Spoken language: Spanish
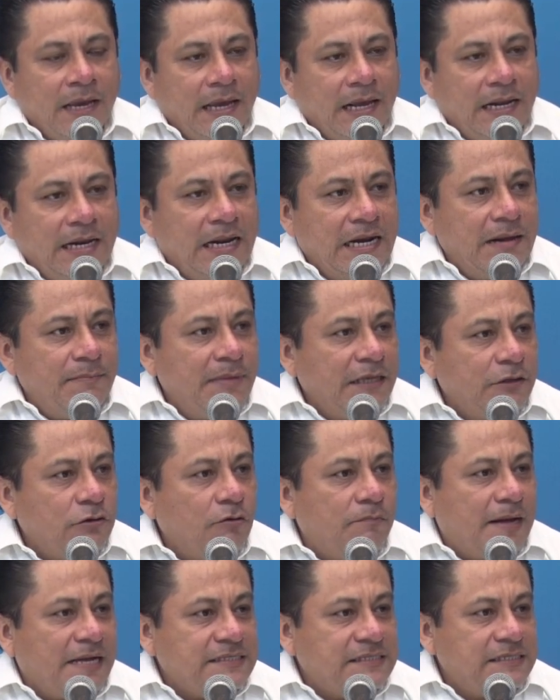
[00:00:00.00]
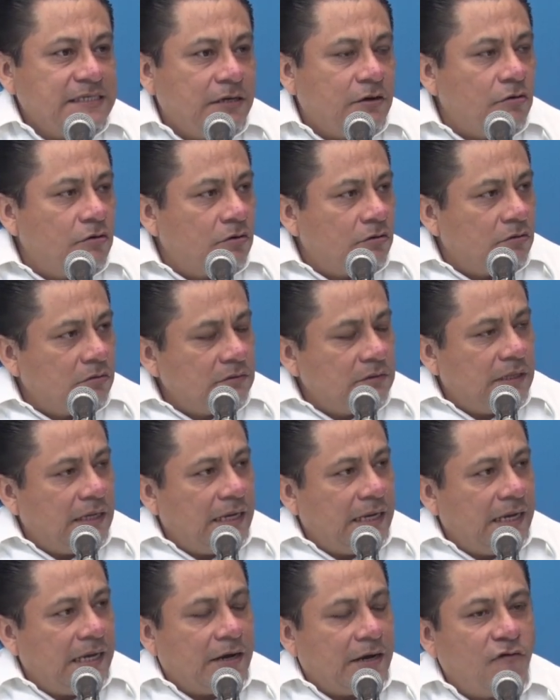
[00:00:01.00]
el elemento básico
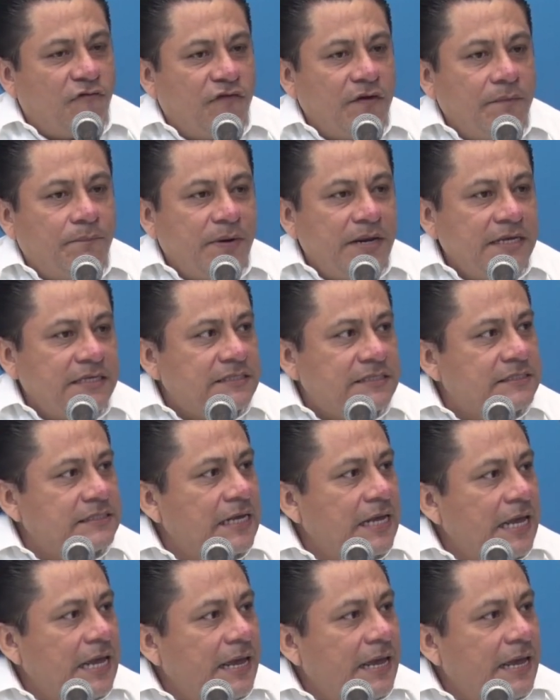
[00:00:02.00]
de Cofepris